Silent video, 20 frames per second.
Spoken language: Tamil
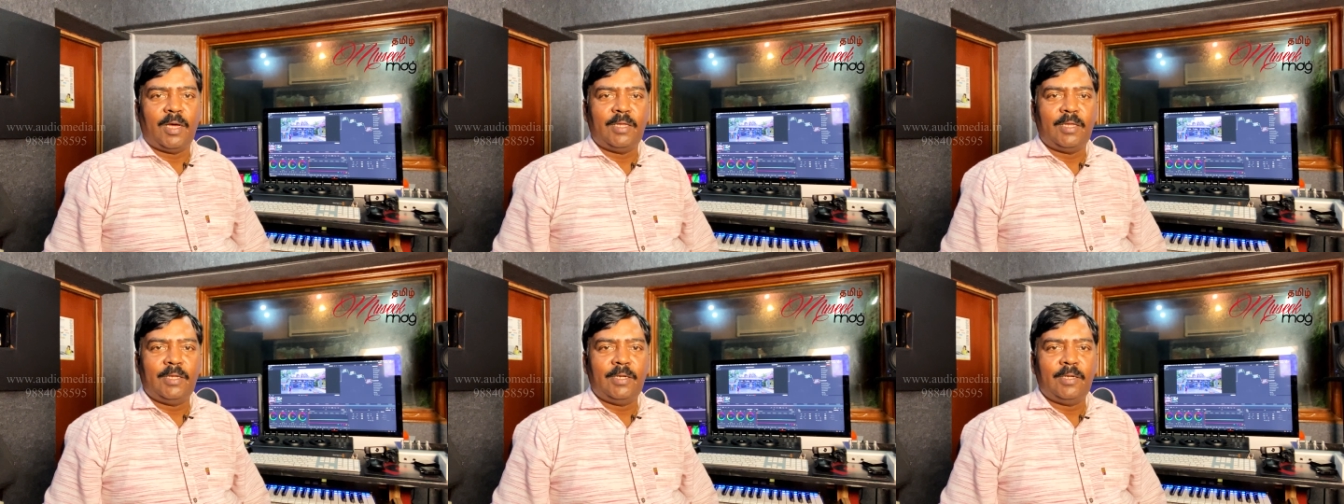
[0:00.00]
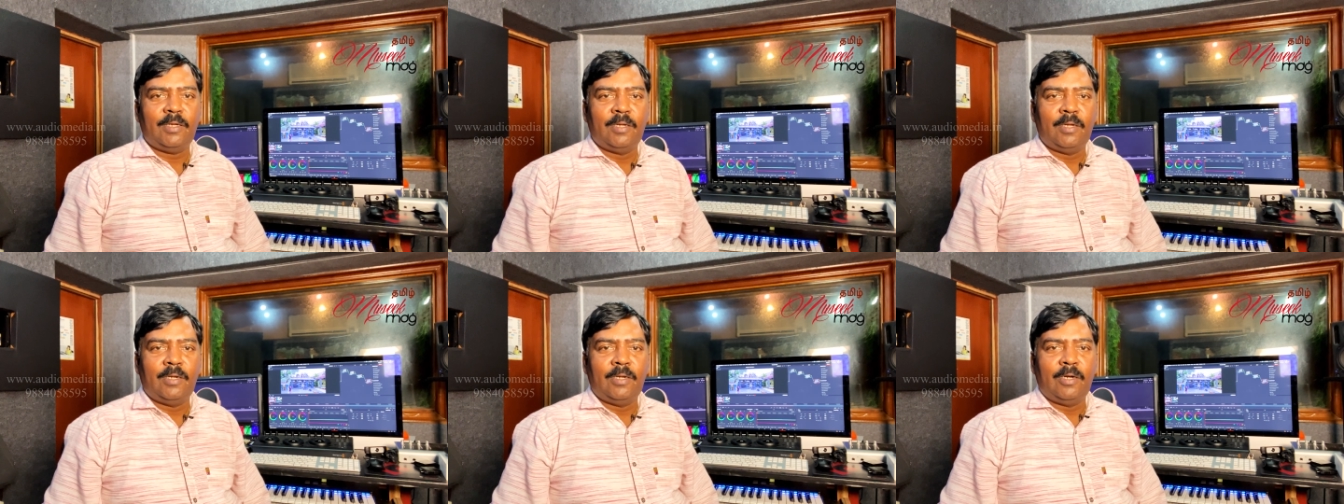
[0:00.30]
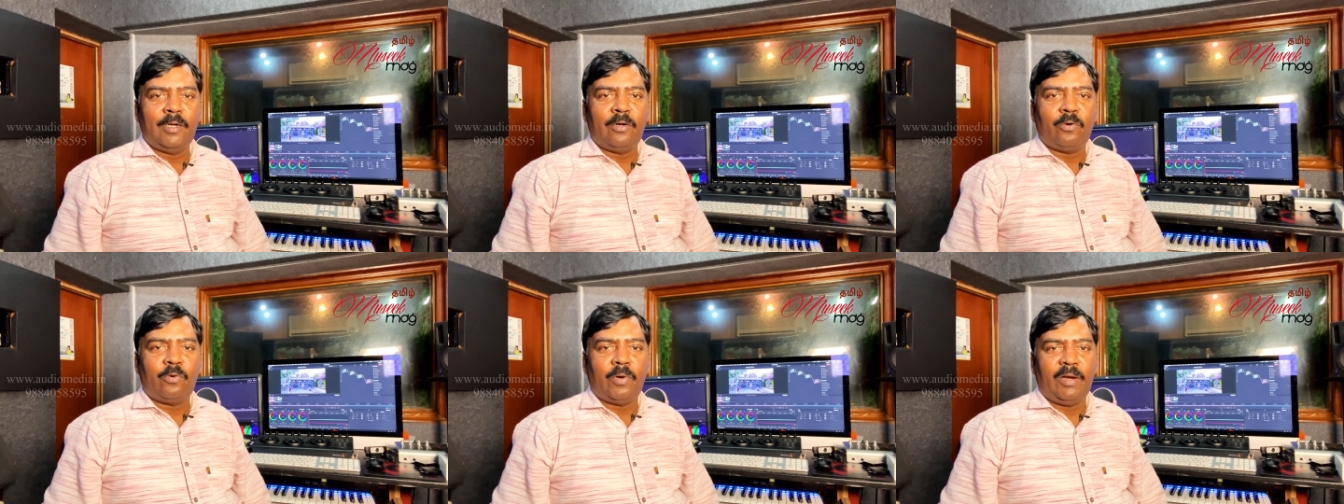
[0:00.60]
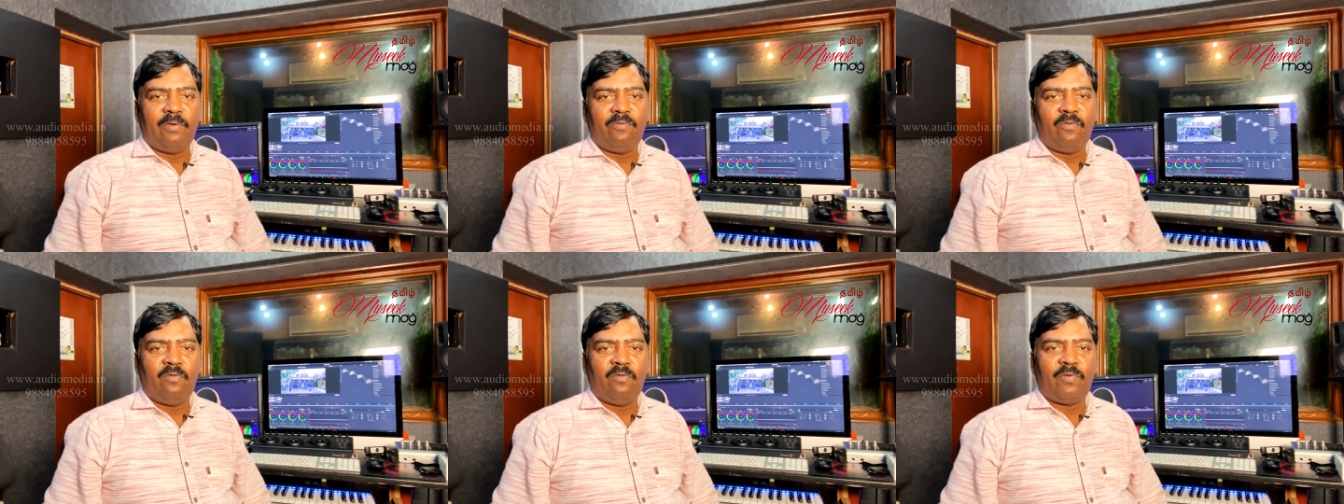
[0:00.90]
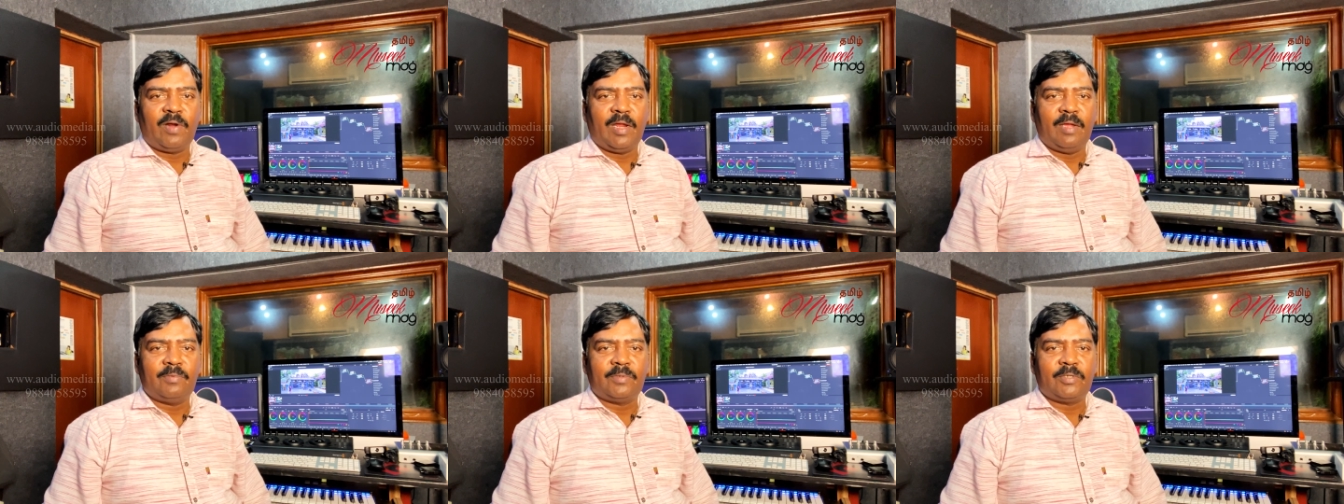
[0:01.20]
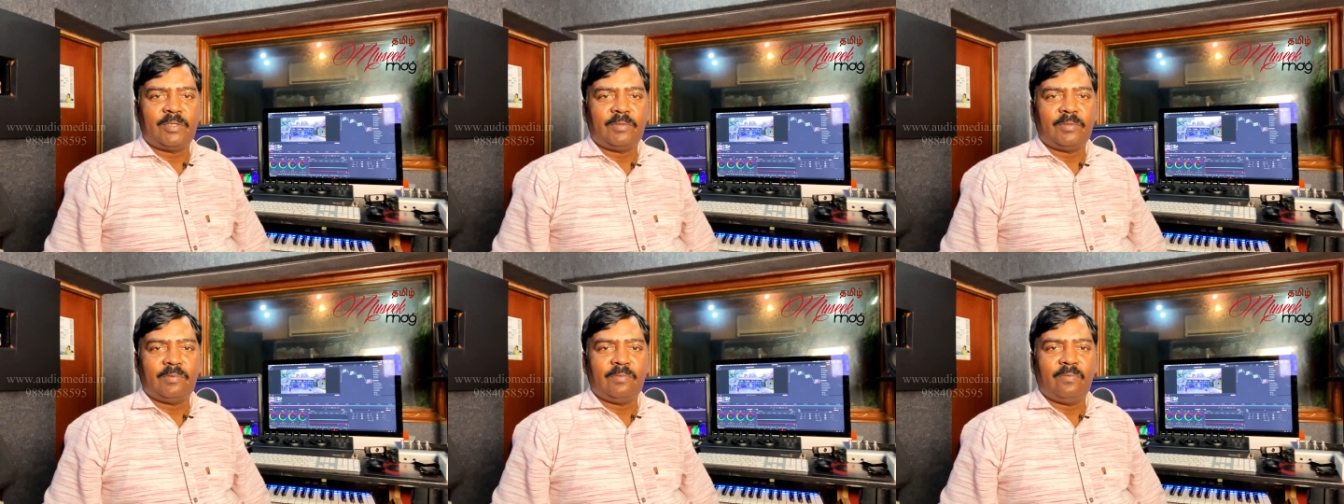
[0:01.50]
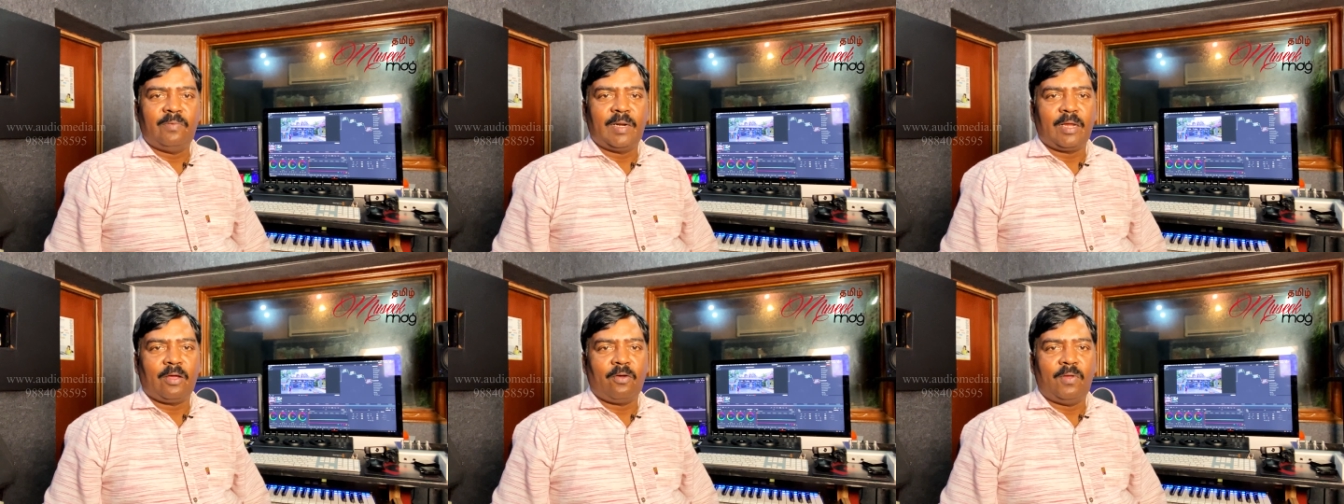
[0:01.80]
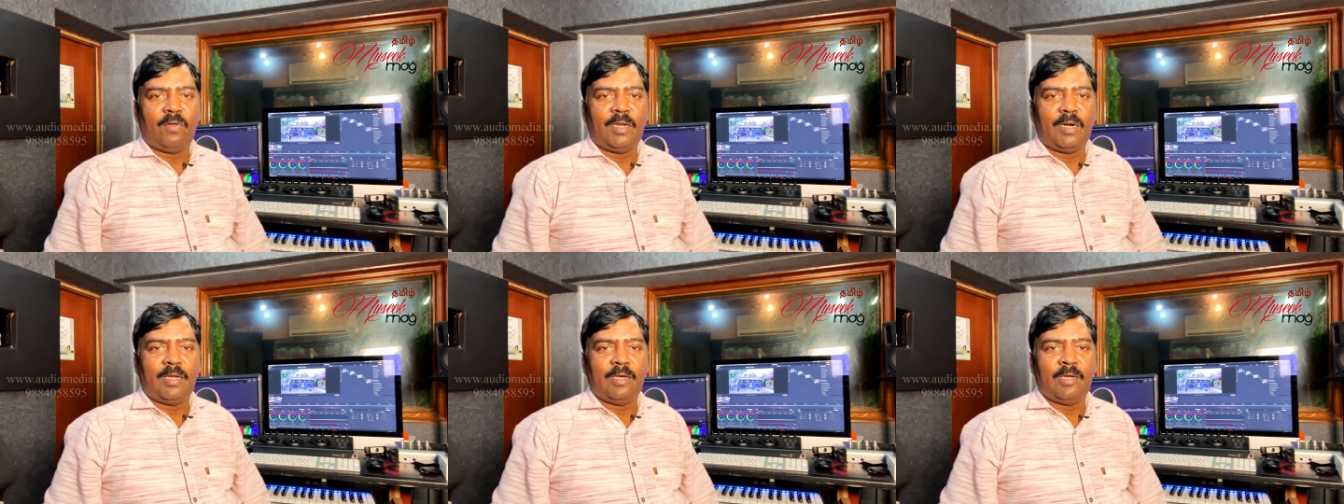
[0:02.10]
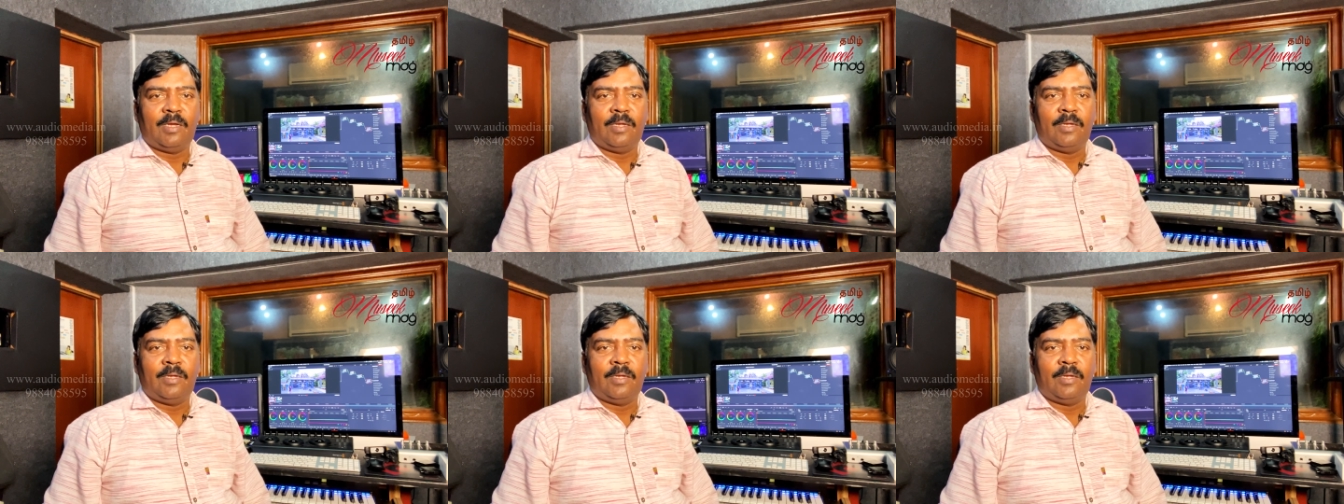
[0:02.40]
ஆகுது டுவெண்ட்டி ஃபோர் ஃப்ரேம்ஸ் வரைக்கும் அதில்